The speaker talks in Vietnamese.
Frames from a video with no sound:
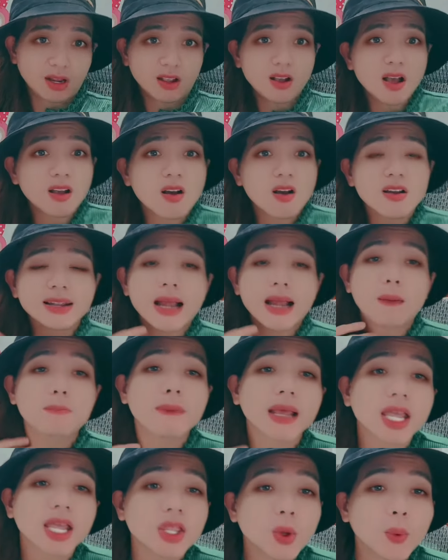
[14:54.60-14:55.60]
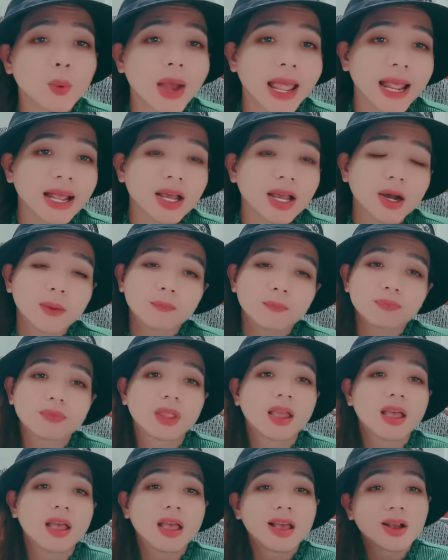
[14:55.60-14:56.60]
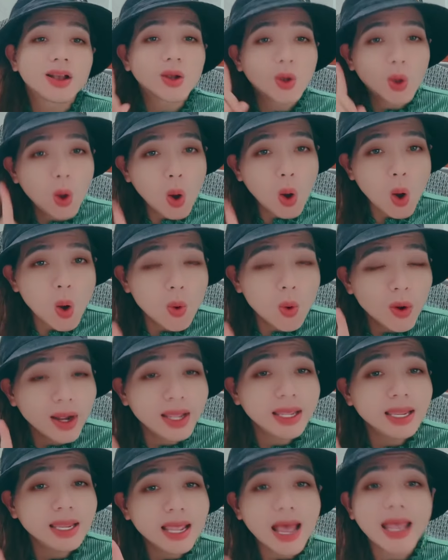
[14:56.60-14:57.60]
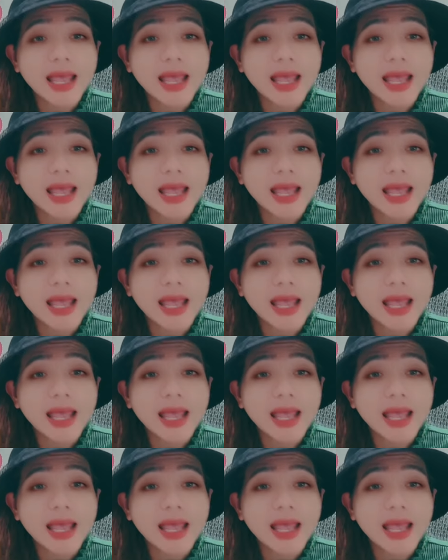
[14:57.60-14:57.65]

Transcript: có có đọc mấy cái vụ án không cố ý